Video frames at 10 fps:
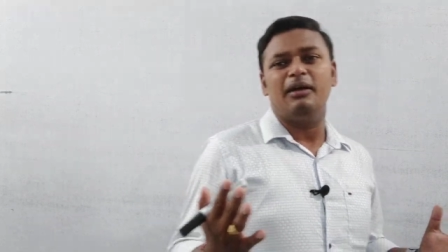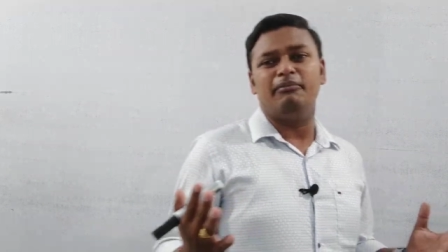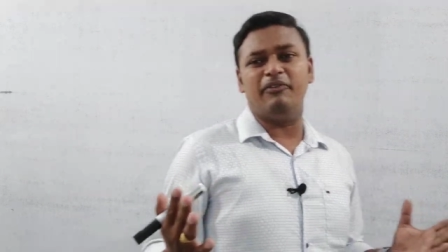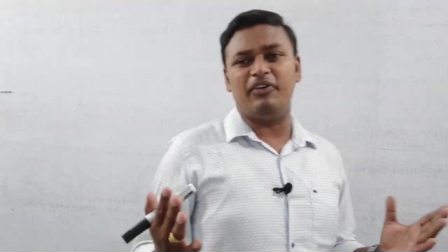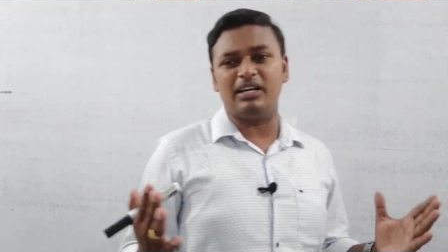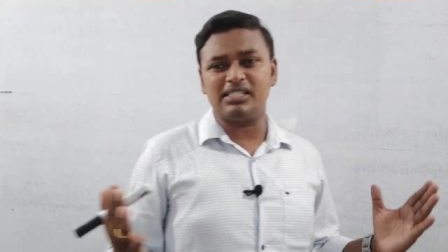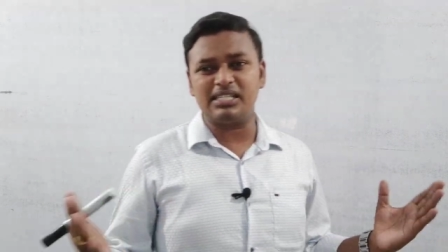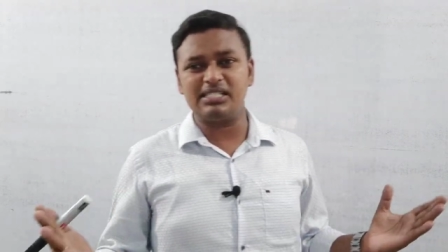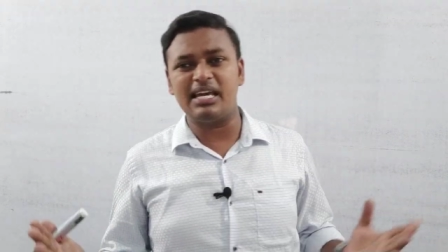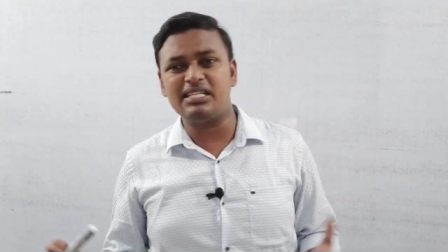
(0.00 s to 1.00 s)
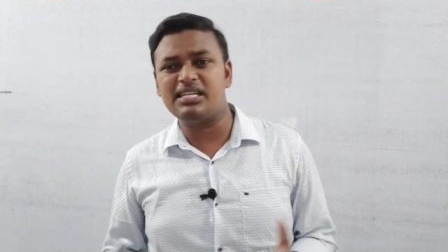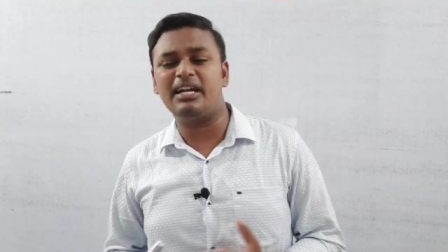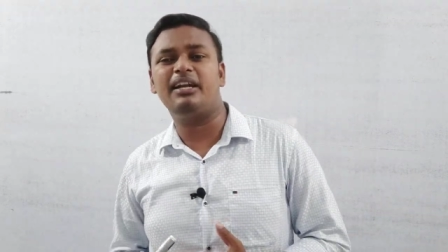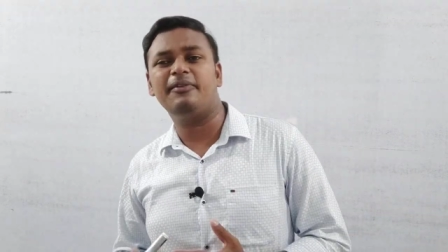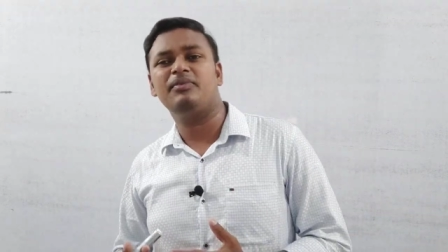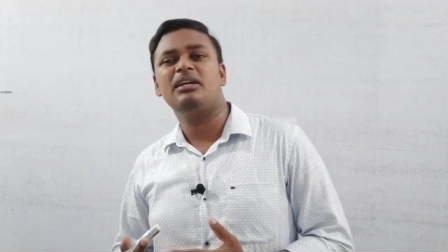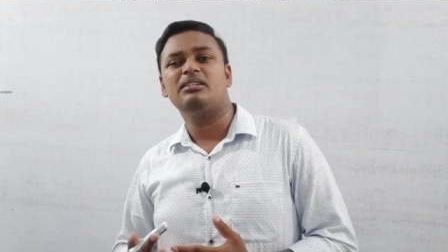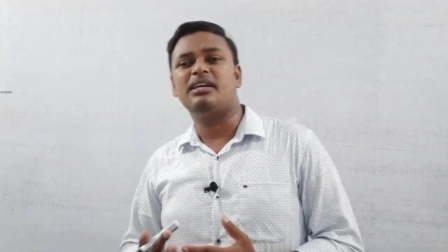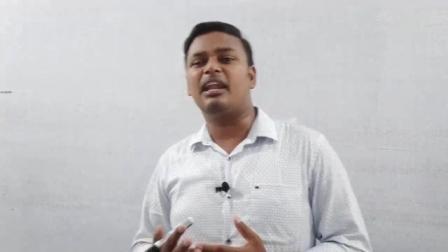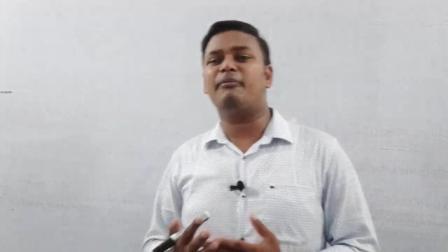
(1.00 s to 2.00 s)
మీ ఫ్రెండ్స్కి షేర్ చేయండి
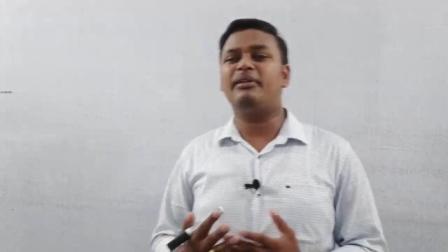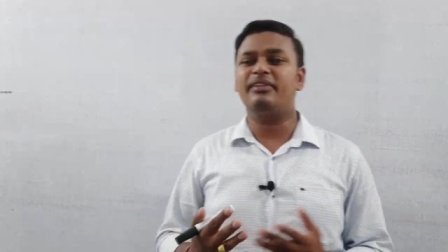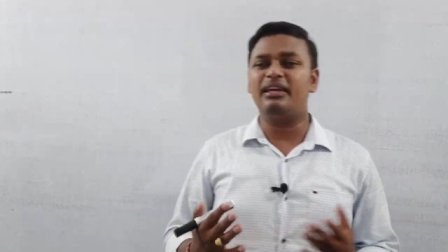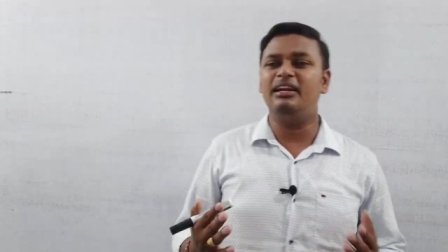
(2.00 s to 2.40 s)
చాలామందికి